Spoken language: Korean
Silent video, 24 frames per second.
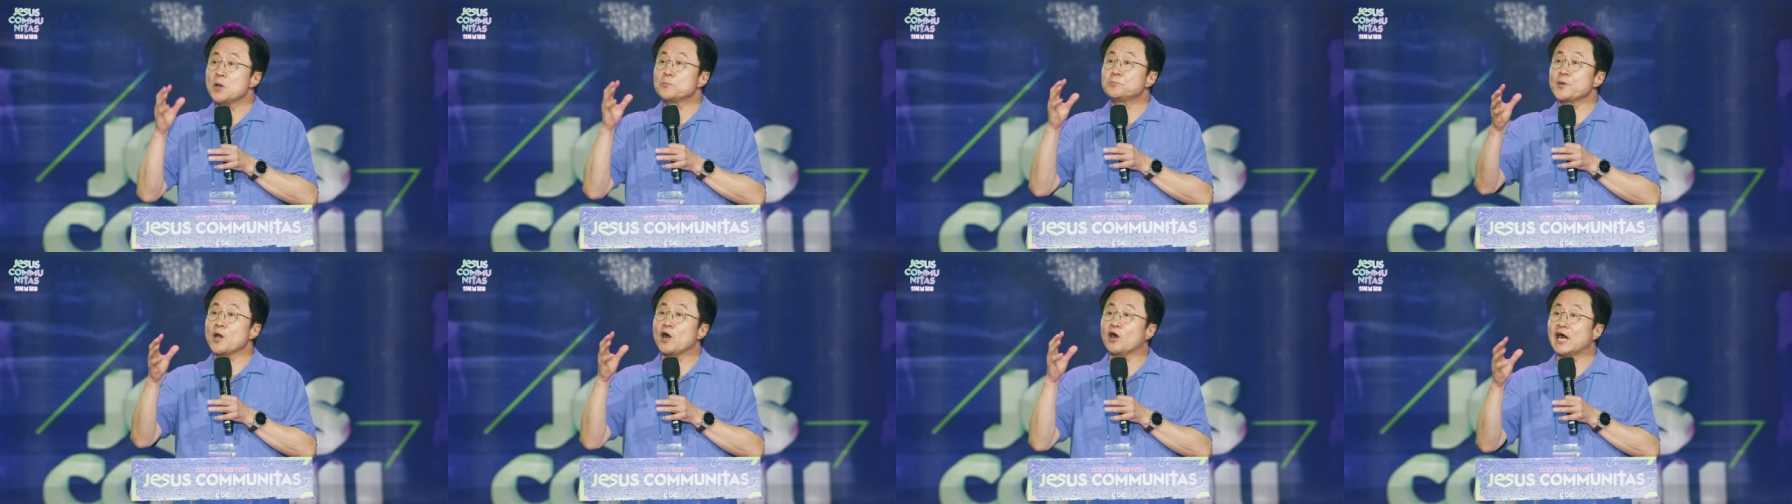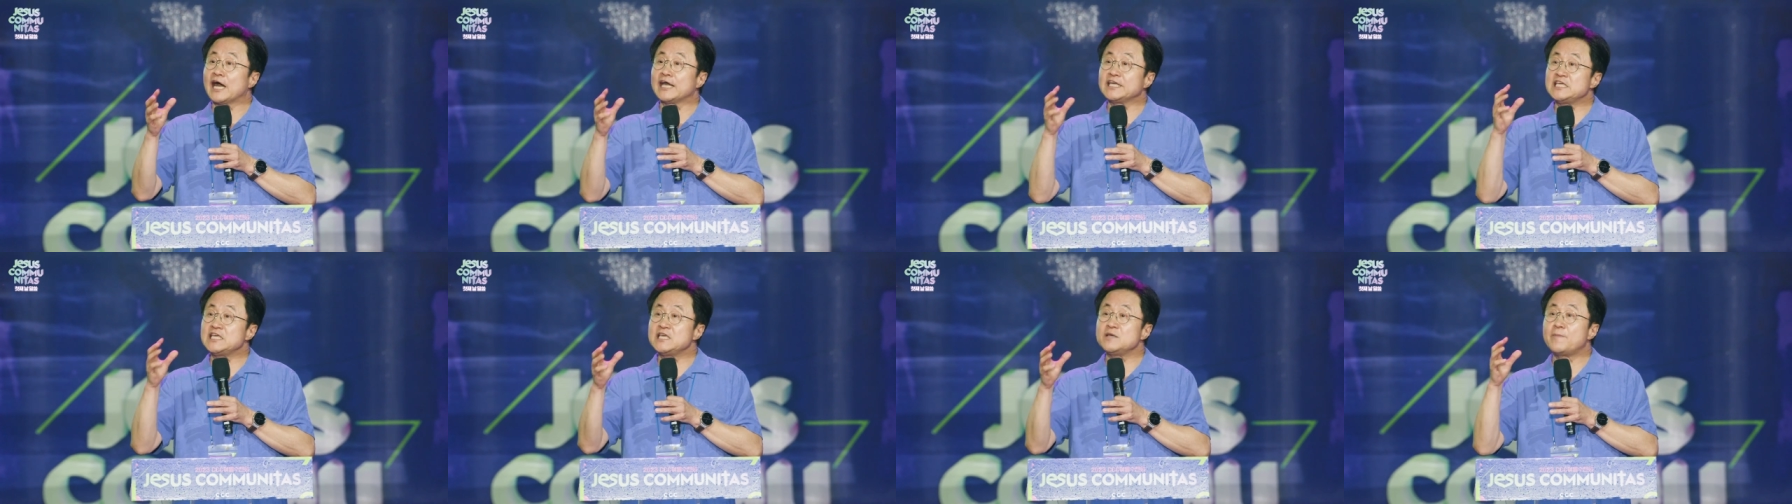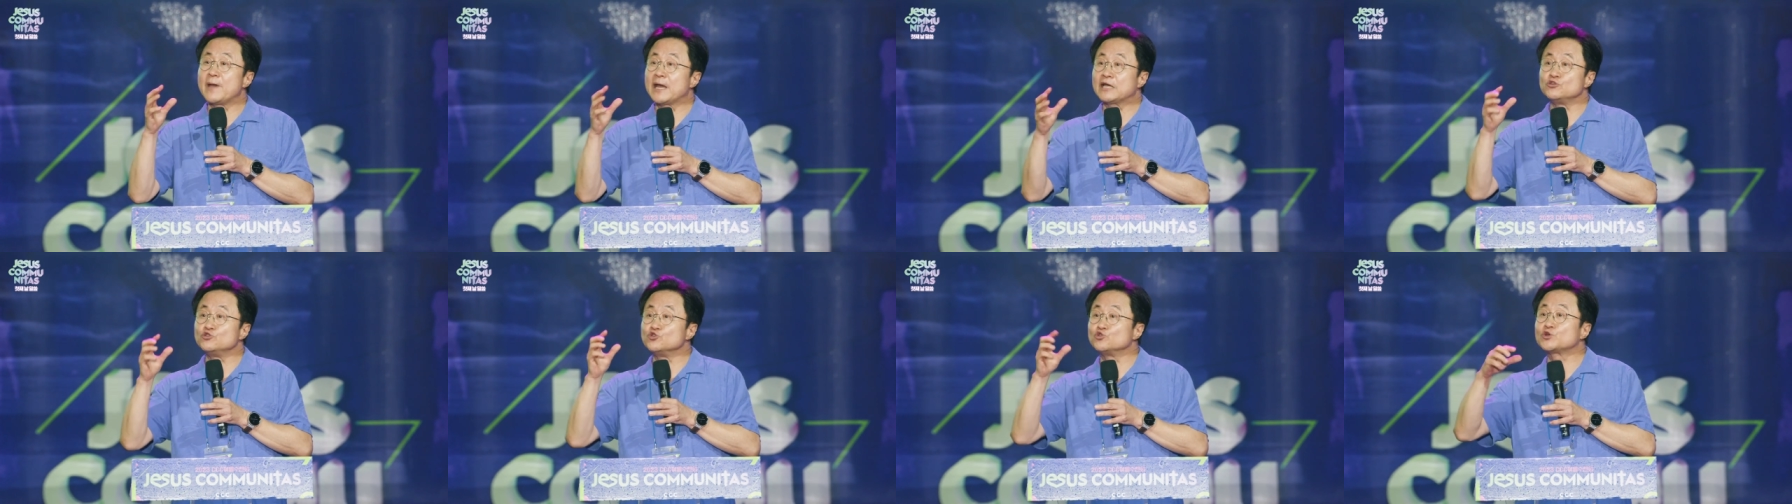뼈가
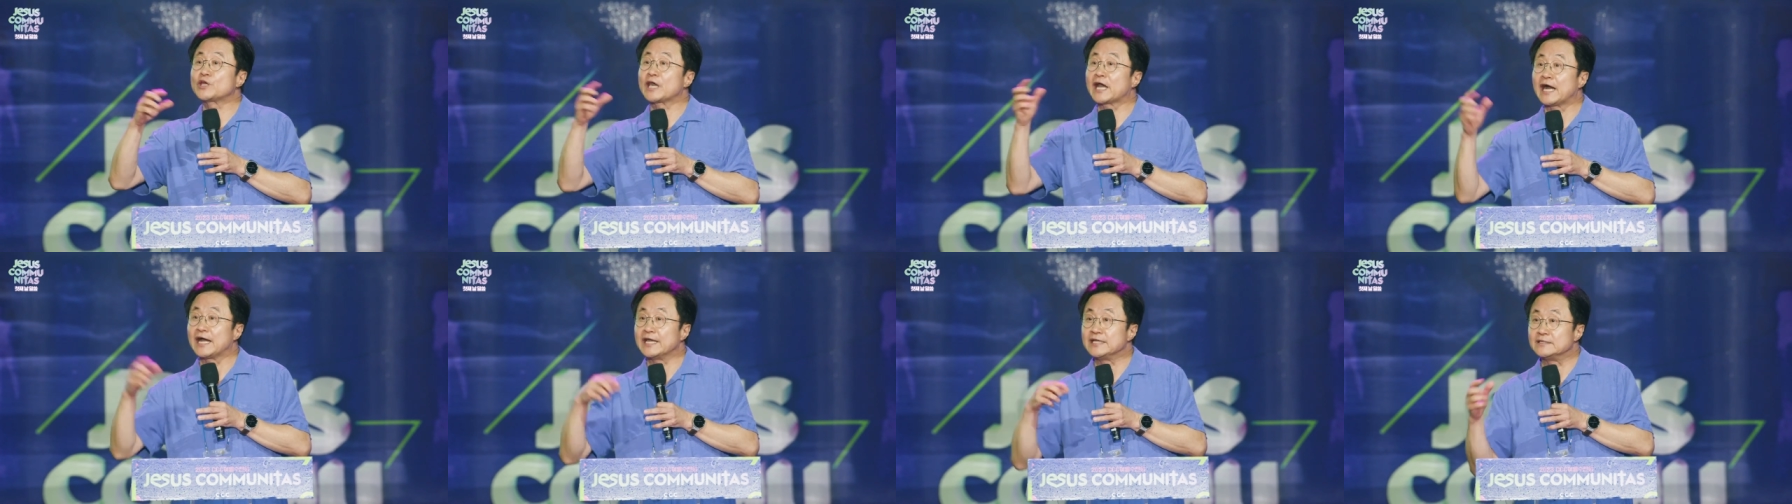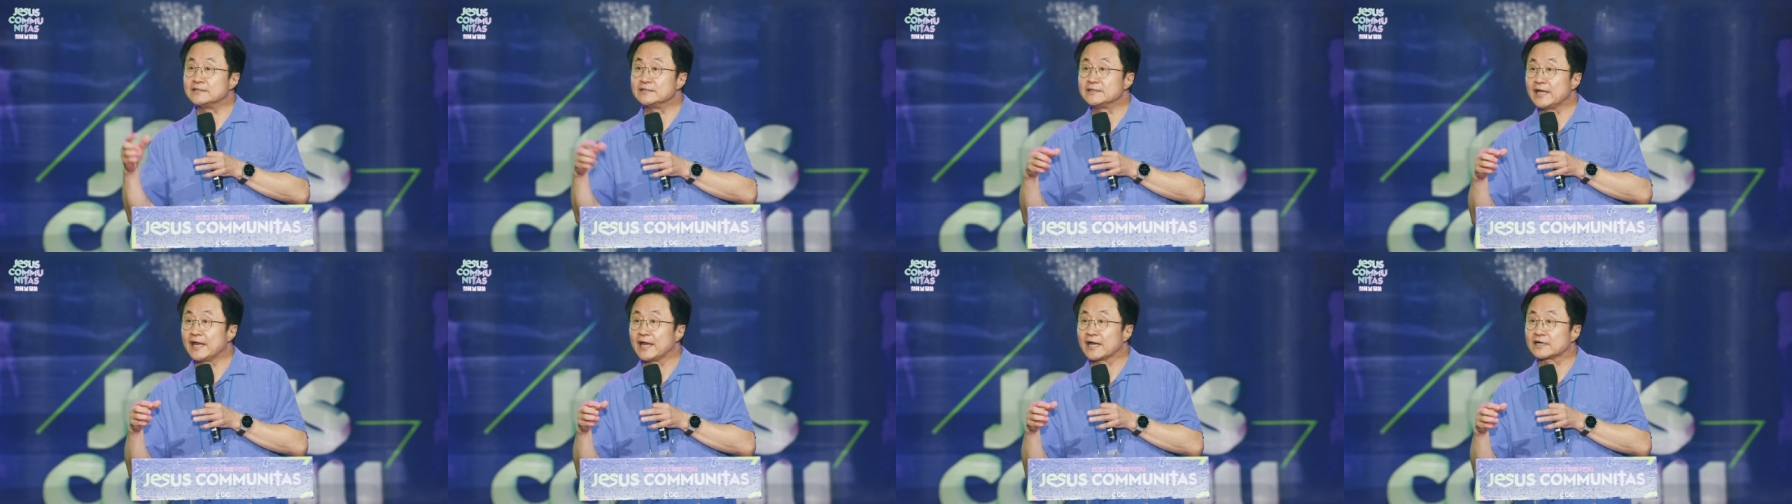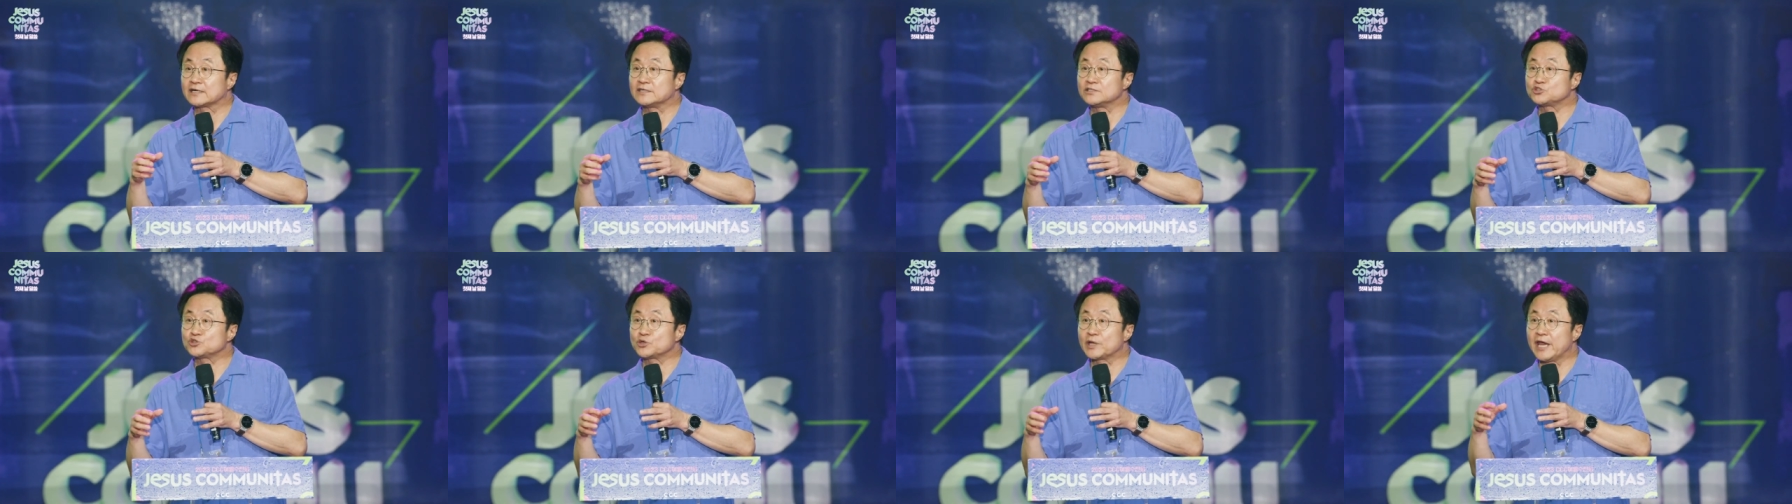이백육 개가 있는데
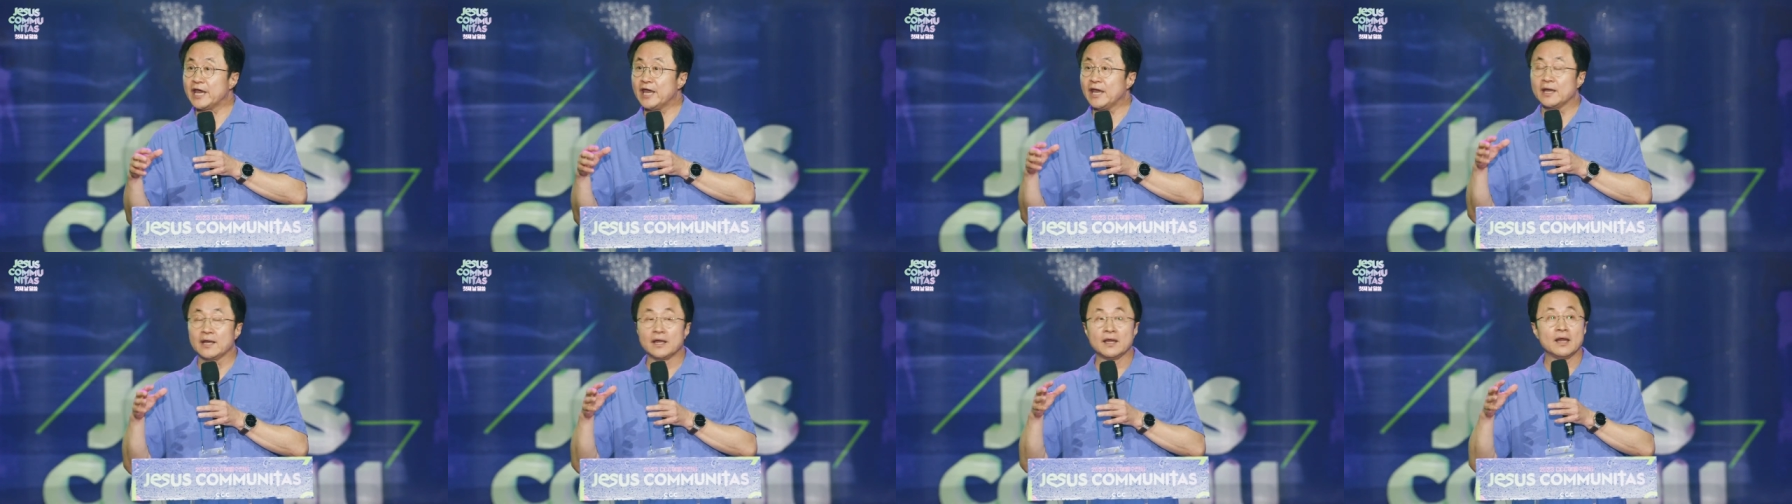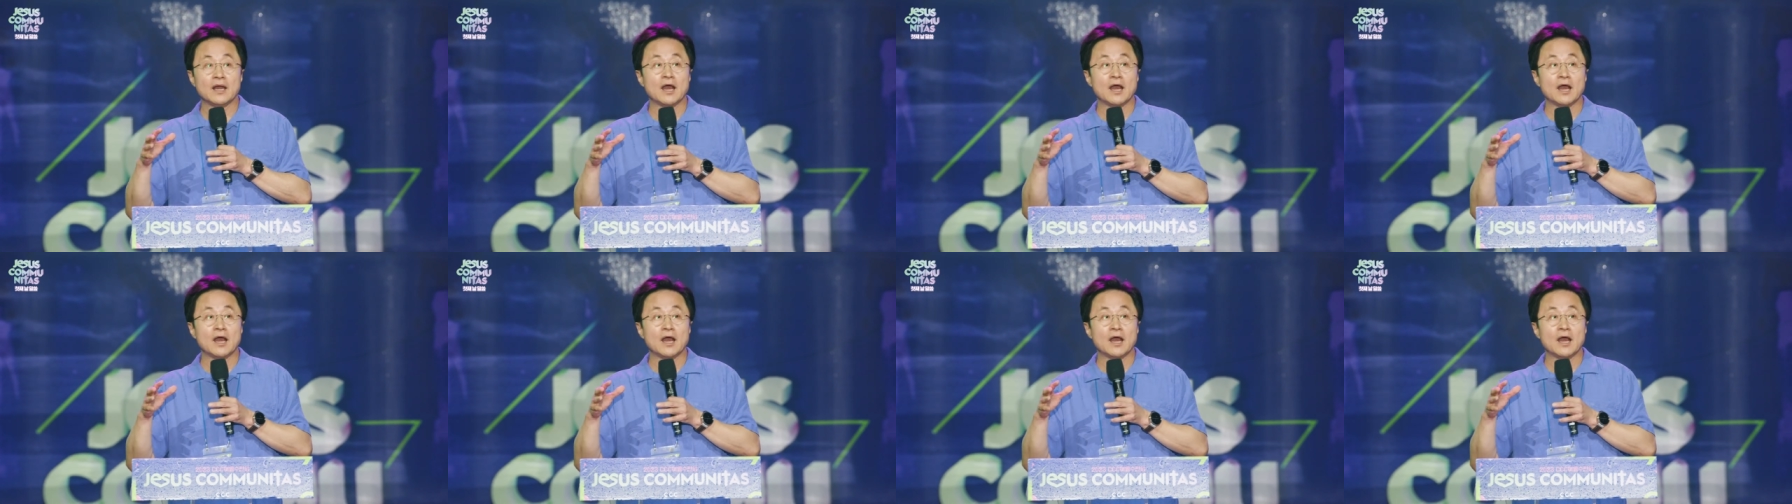그 중에